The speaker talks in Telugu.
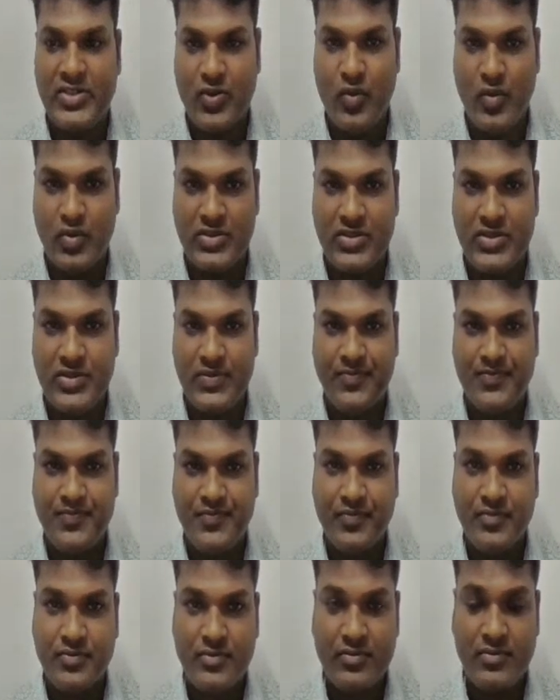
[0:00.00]
ఇయర్స్ కోర్స్
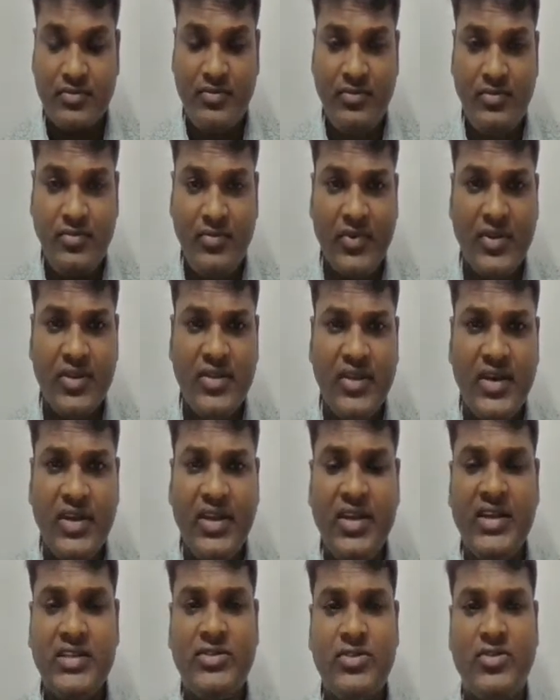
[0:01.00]

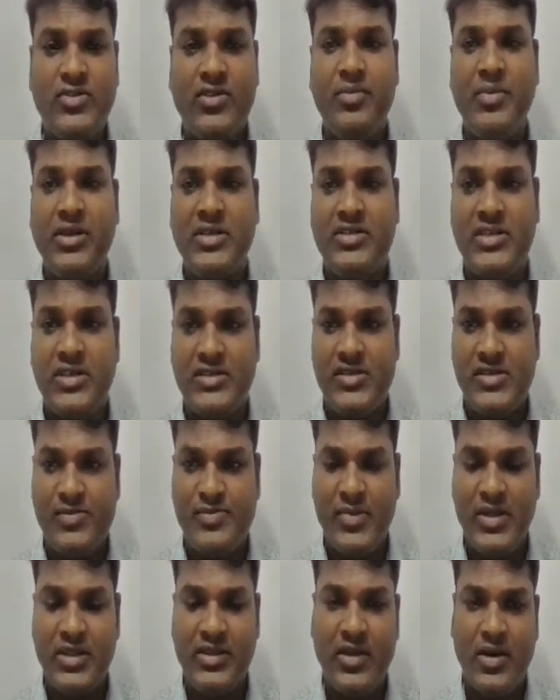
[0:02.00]
త్రీ ఇయర్స్ తర్వాత మీకు సిక్స్
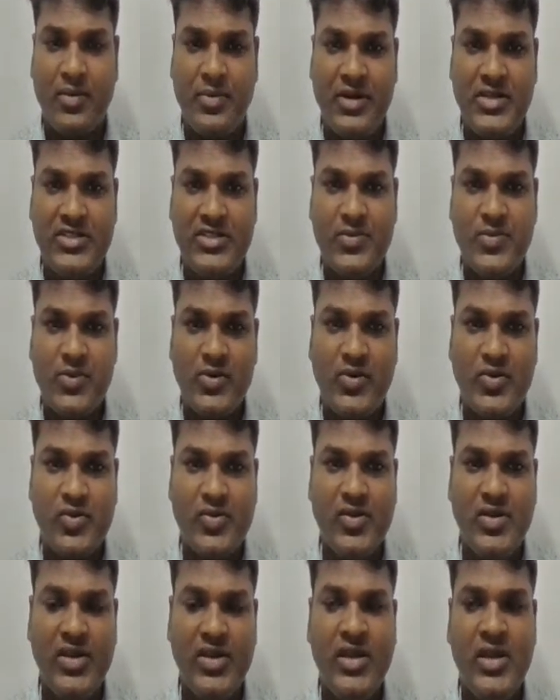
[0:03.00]
మంత్ అప్రెంటిషిప్
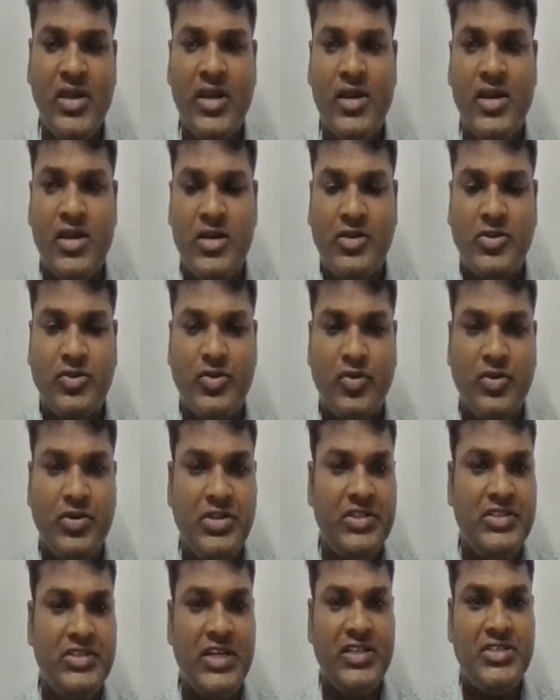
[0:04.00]
ఉంటుంది సో
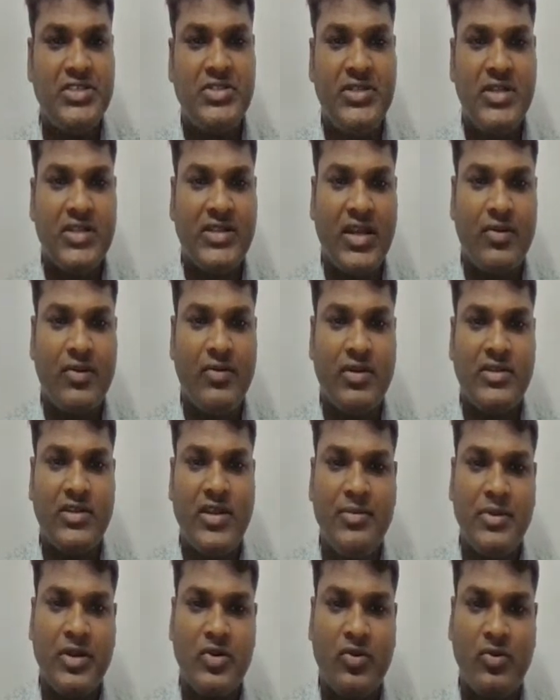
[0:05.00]
ఇది చేసిన
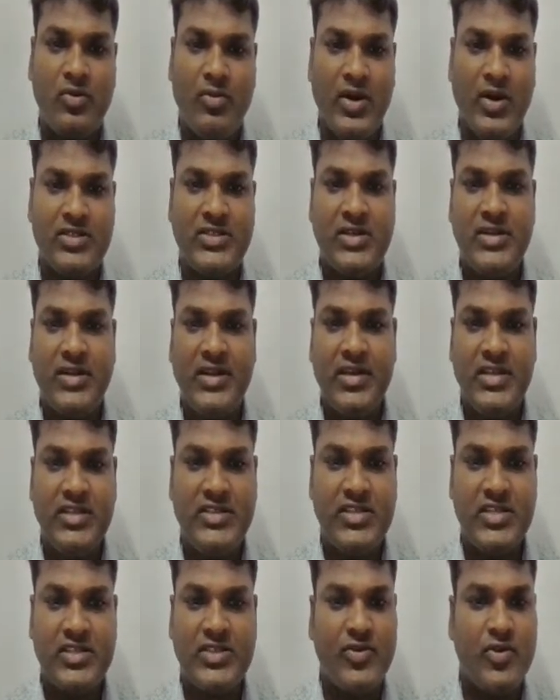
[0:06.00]
తర్వాత మీకు మాస్టర్ డిగ్రీ
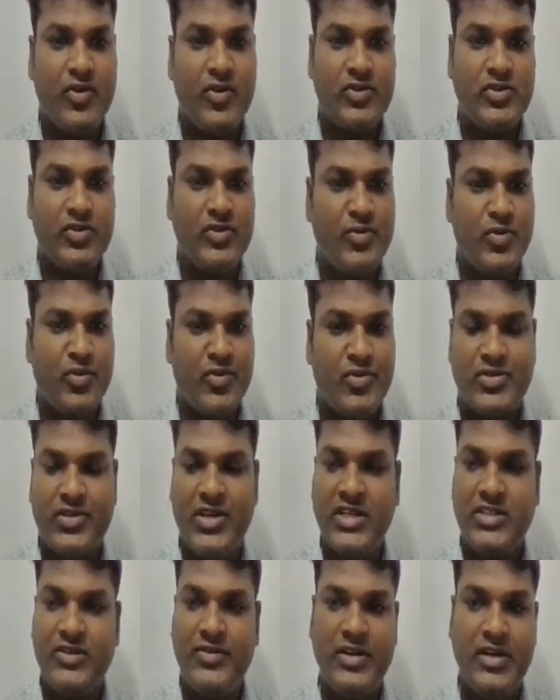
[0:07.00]
చేసుకోవచ్చు పోస్ట్
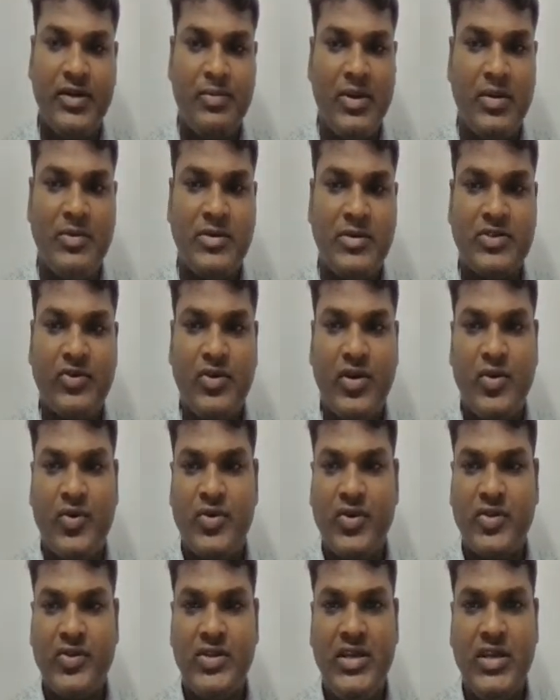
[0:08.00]
గ్రాడ్యుయేట్ డిప్లొమాస్ కూడా
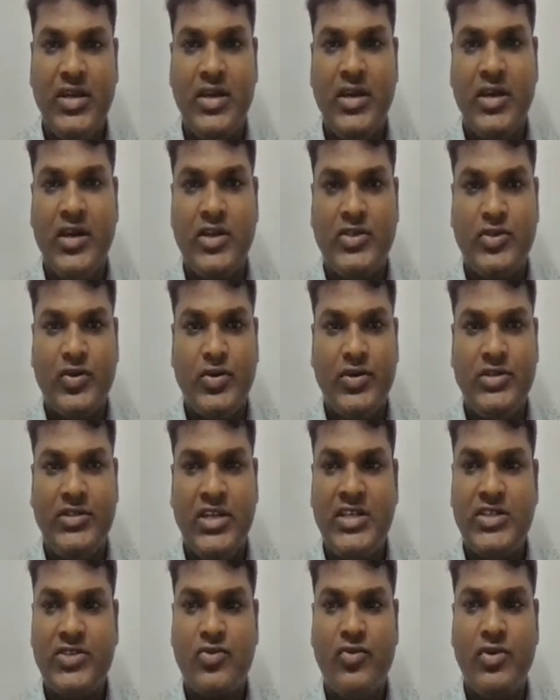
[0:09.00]
ఉంటుంది సో ఇది
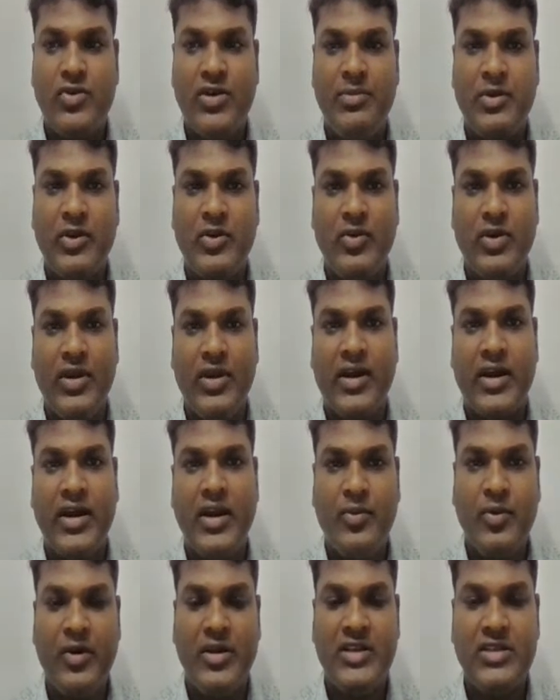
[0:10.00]
చేసుకుంటే మీకు
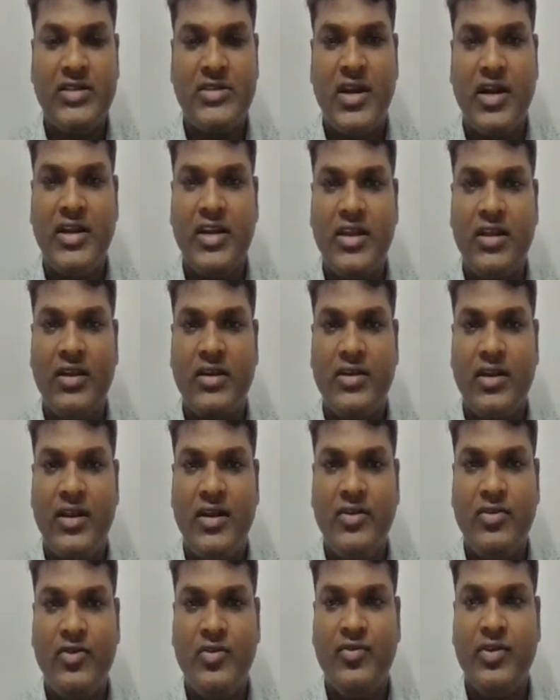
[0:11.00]
ఎక్కడ పోయినా స్టార్టింగ్
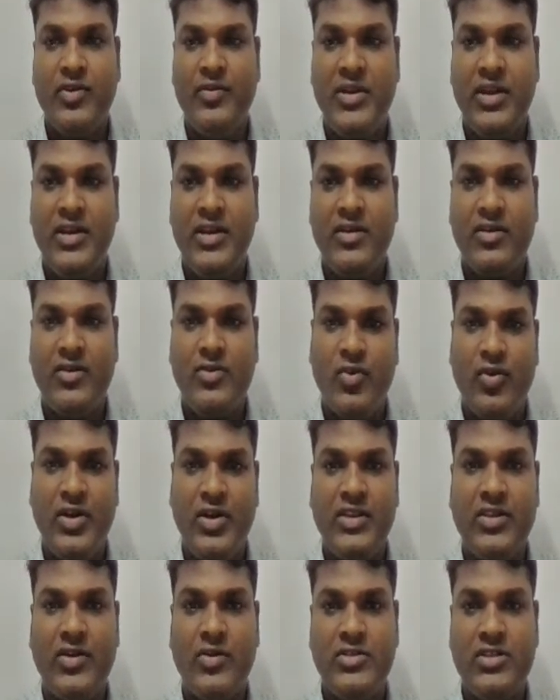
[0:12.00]
టెన్ టు ఫిఫ్టీన్
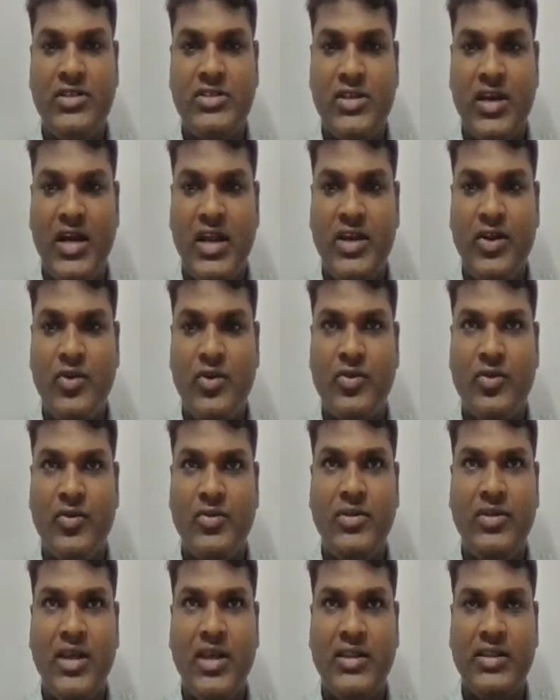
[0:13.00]
ట్వంటీ థౌజండ్ శాలరీ
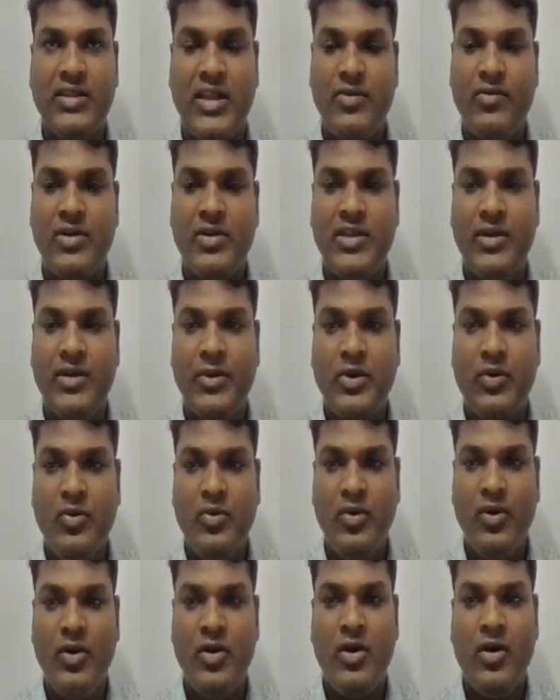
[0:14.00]
ఉంటుంది దాని తర్వాత
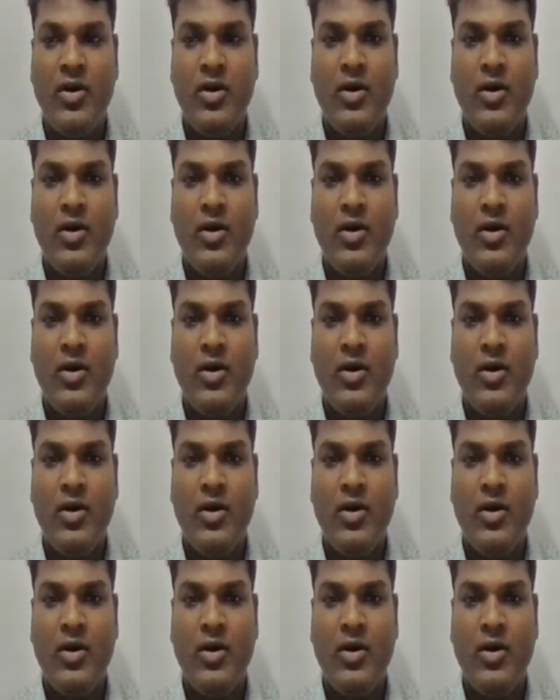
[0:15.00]
మీకు